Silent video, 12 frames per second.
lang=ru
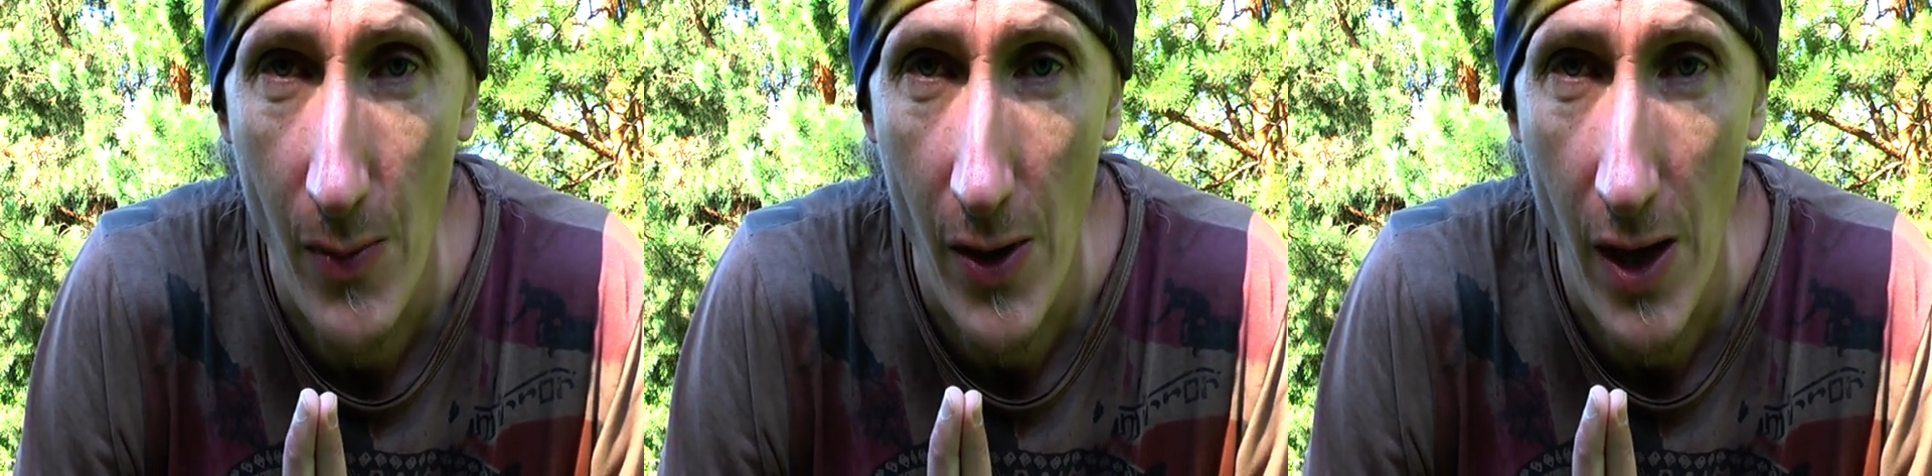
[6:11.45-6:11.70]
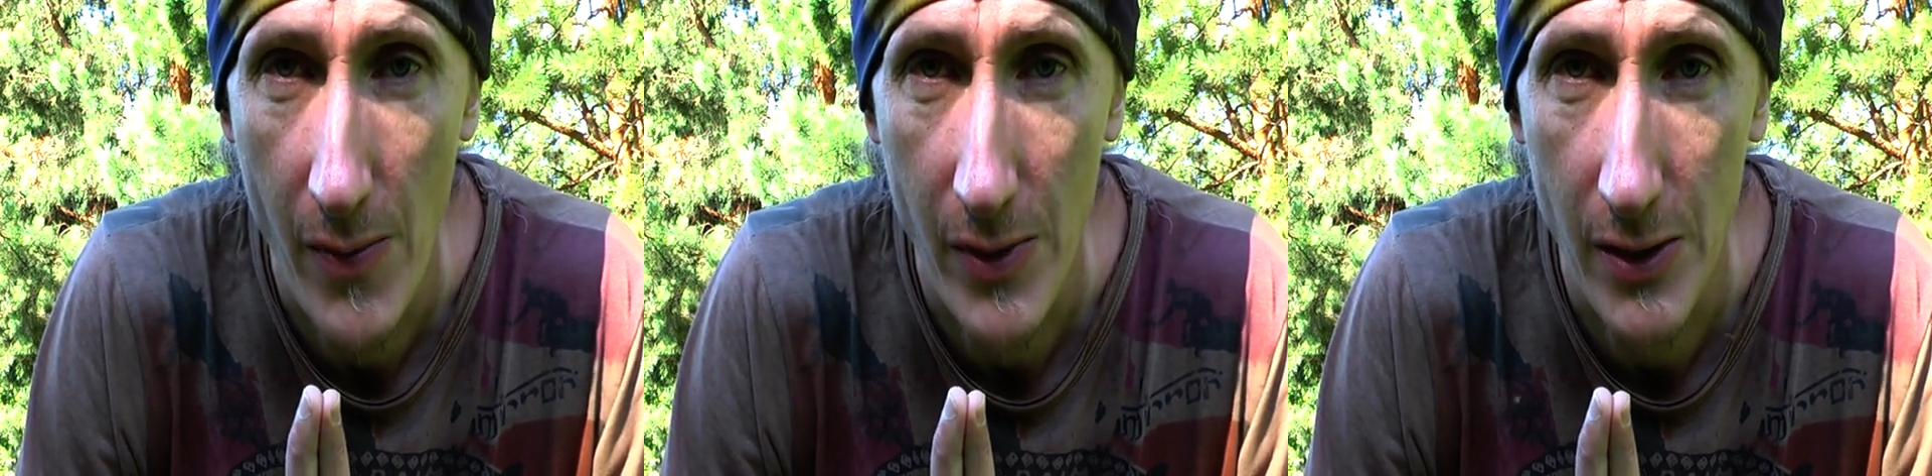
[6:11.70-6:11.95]

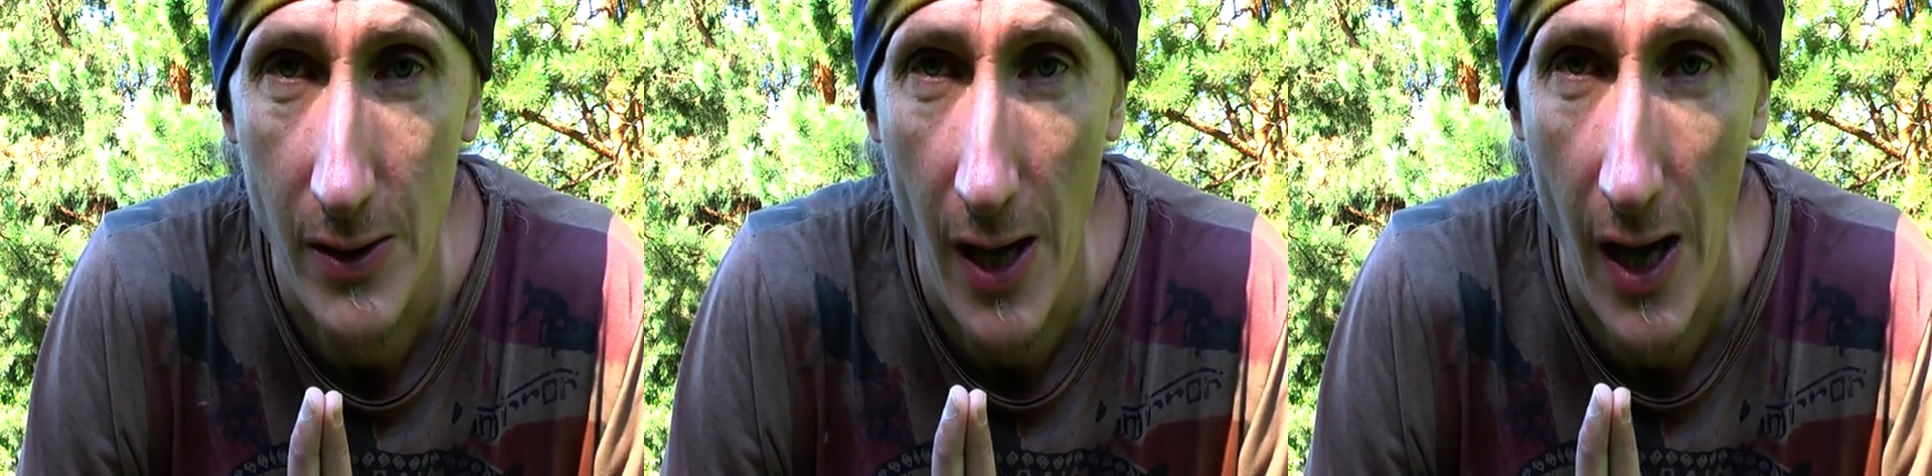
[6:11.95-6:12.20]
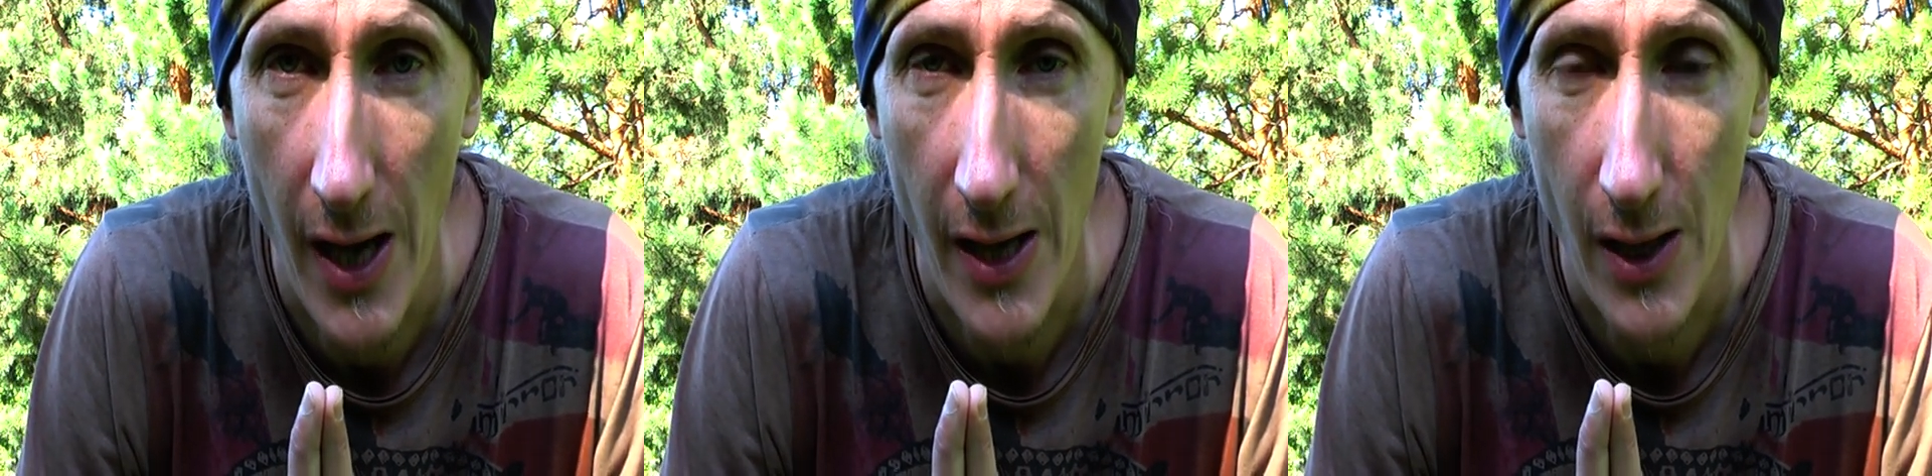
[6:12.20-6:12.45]

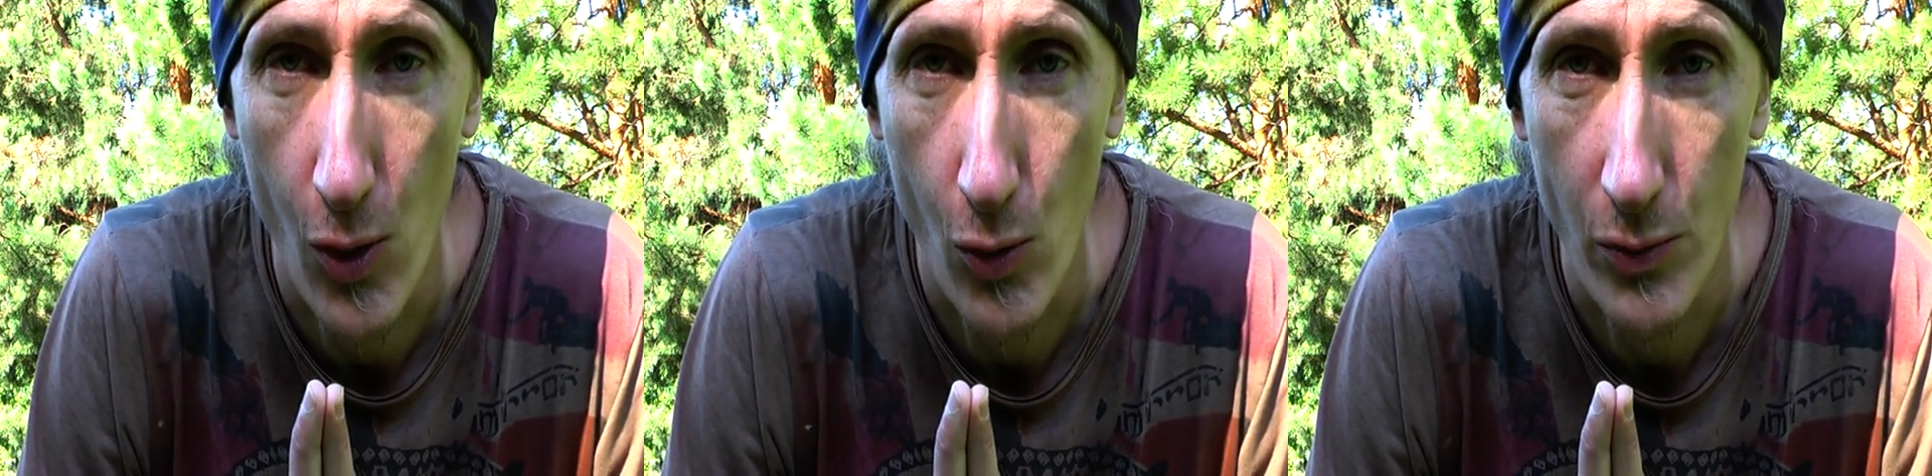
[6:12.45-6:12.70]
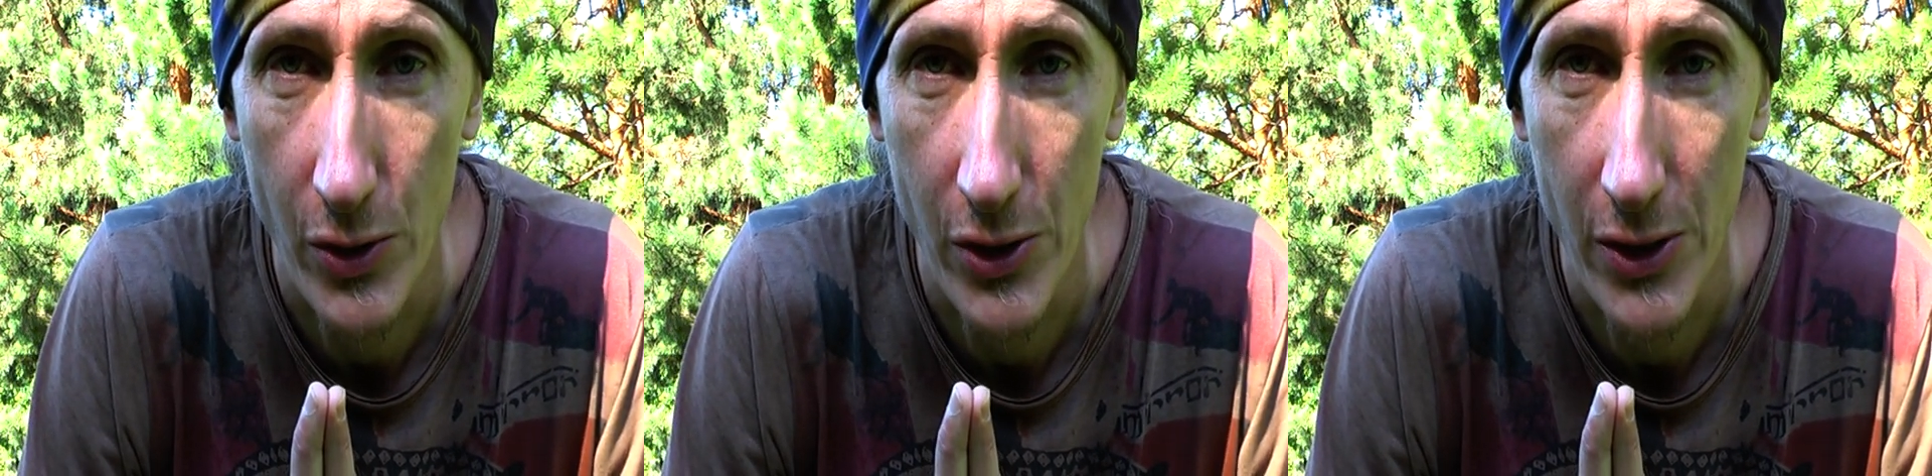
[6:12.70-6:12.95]
Парамитая
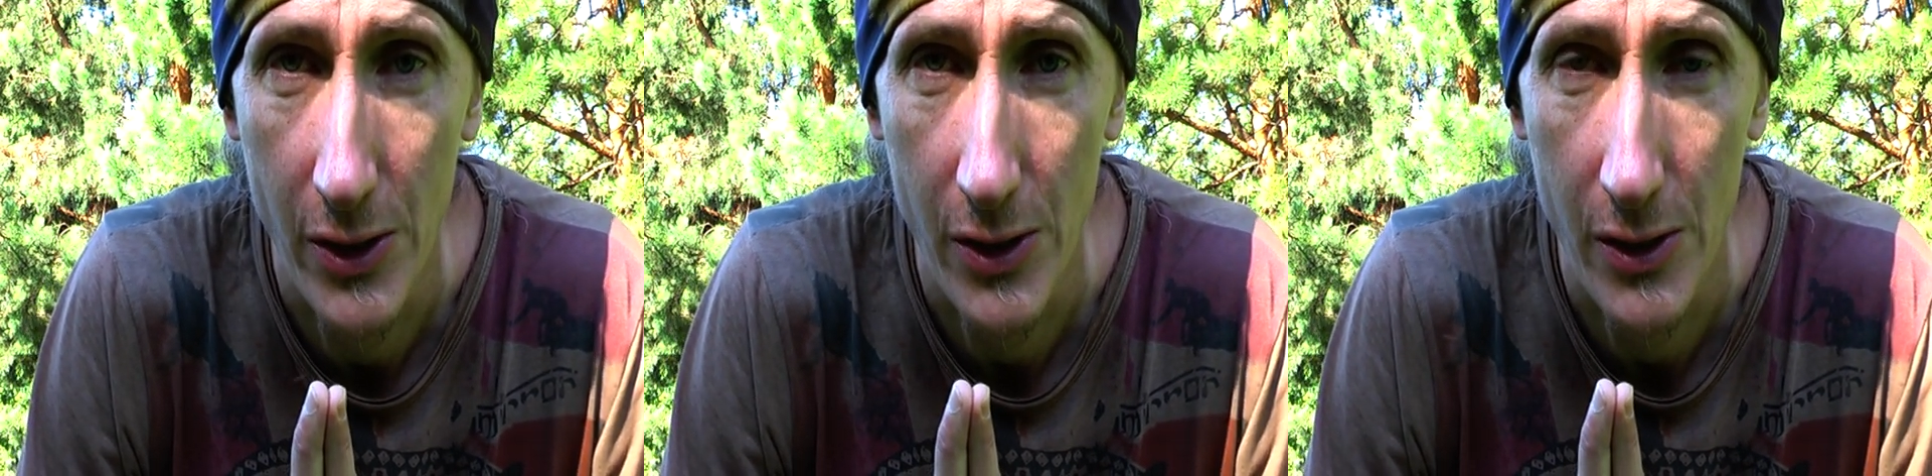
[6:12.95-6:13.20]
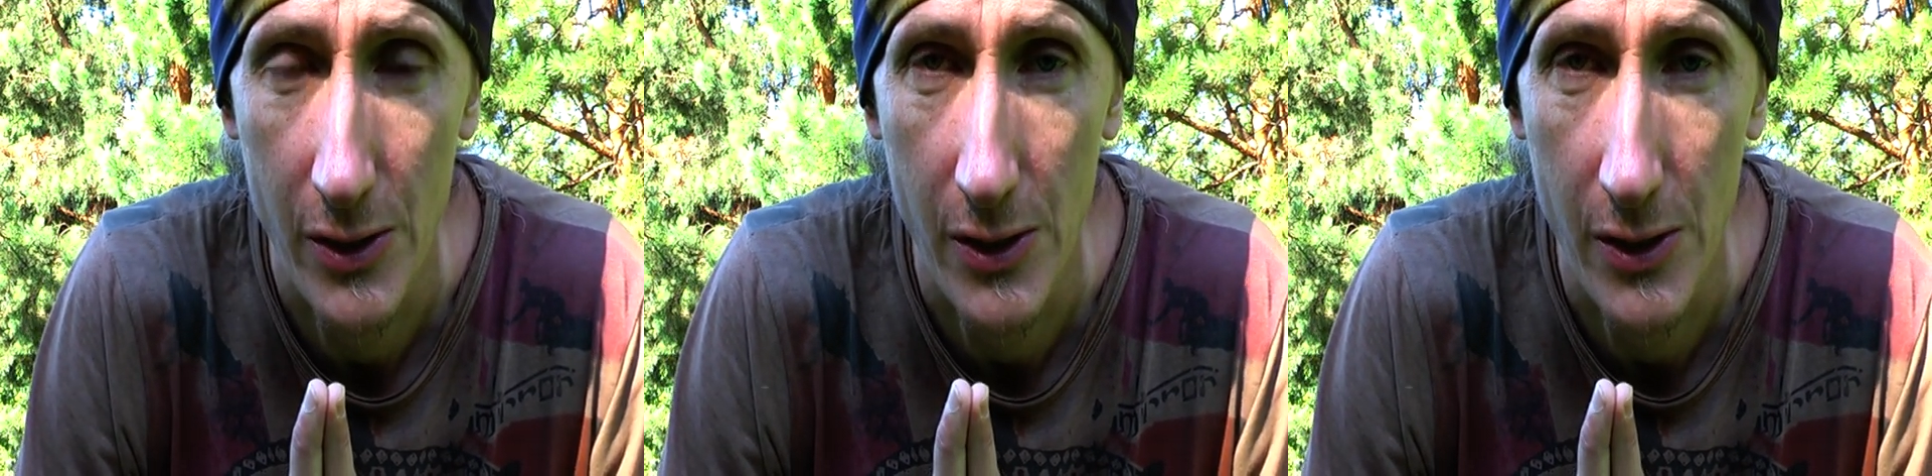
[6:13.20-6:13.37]
Омдхих